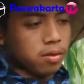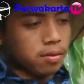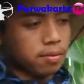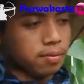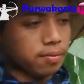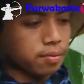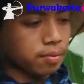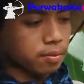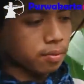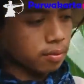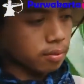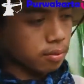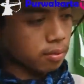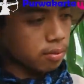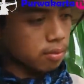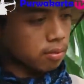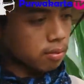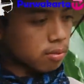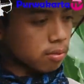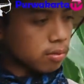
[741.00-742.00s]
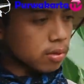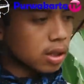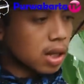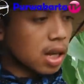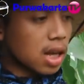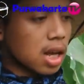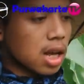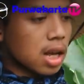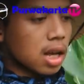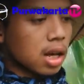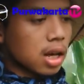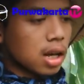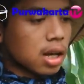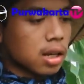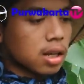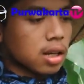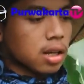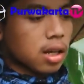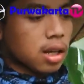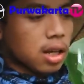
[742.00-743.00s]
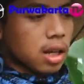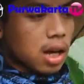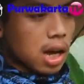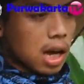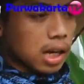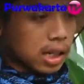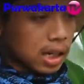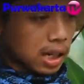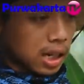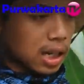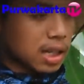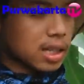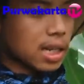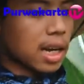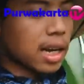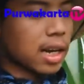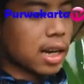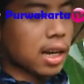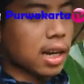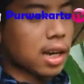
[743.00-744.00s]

jadi hasilnya saya kayaknya mah ya pak